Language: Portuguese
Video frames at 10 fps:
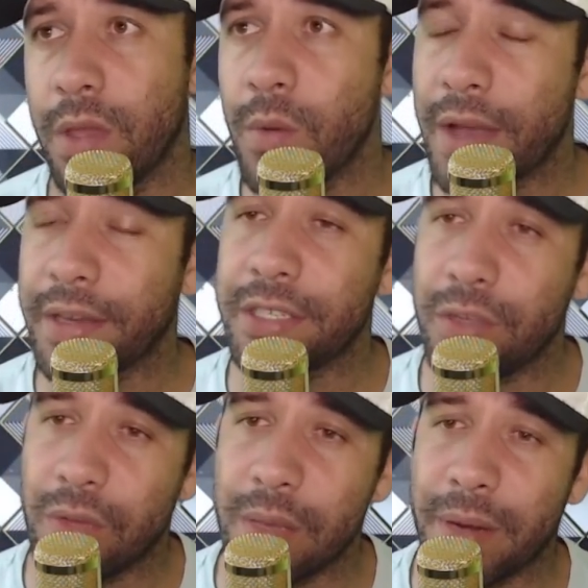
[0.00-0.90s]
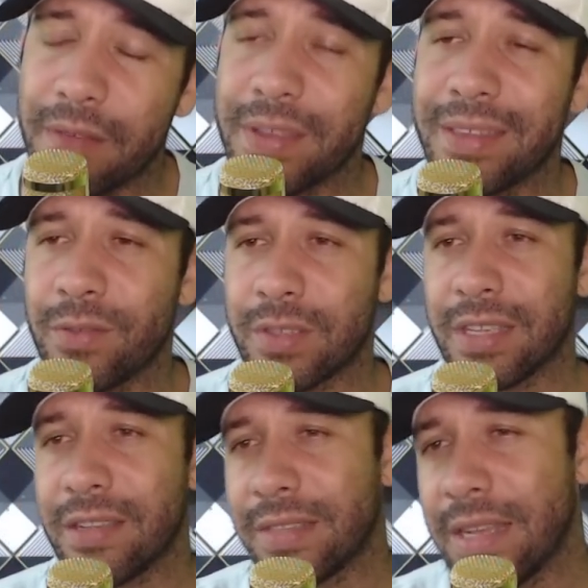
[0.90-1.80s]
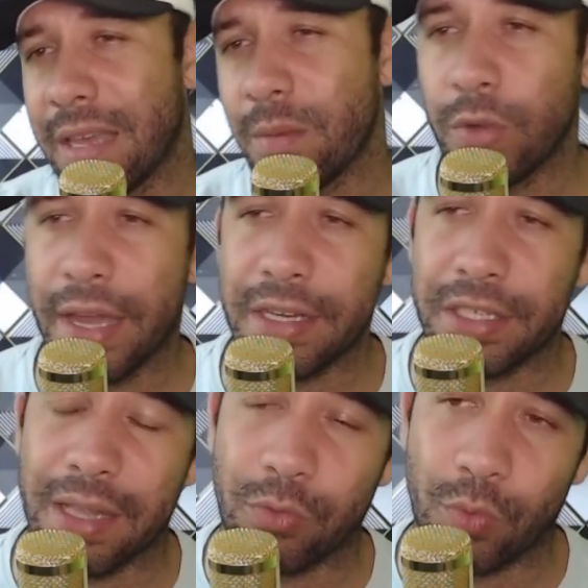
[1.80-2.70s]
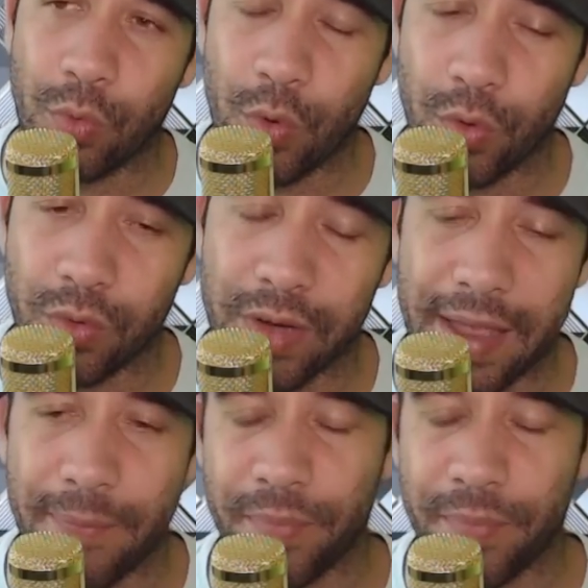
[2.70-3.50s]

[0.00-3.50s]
Eu acredito que para vender o Santos teria que mudar estatuto, né?